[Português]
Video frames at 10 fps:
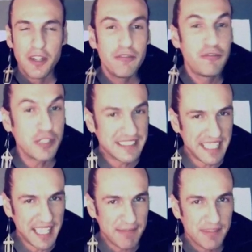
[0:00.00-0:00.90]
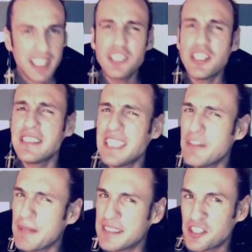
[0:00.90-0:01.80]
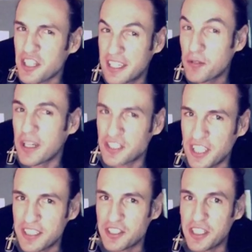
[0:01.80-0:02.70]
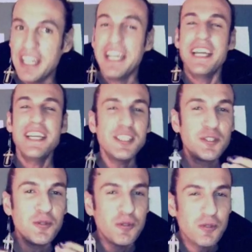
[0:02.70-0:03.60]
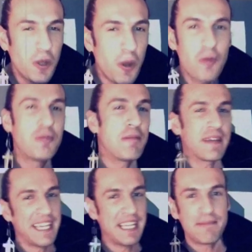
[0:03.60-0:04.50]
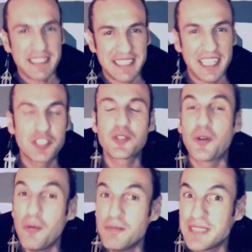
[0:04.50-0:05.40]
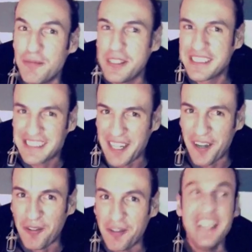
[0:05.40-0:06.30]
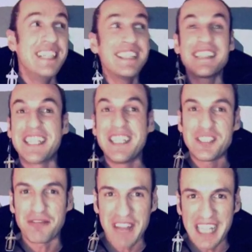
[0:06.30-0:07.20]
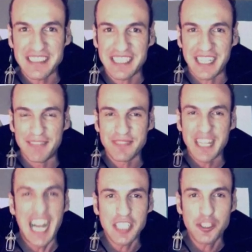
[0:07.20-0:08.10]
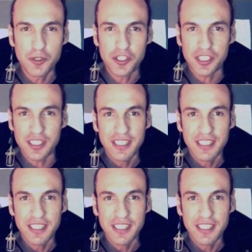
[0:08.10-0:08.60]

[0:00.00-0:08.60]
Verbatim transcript: Você, que já esteve presente aqui com a gente e ajudou com uma pequena parcela de contribuição nessa grande festa, ajude.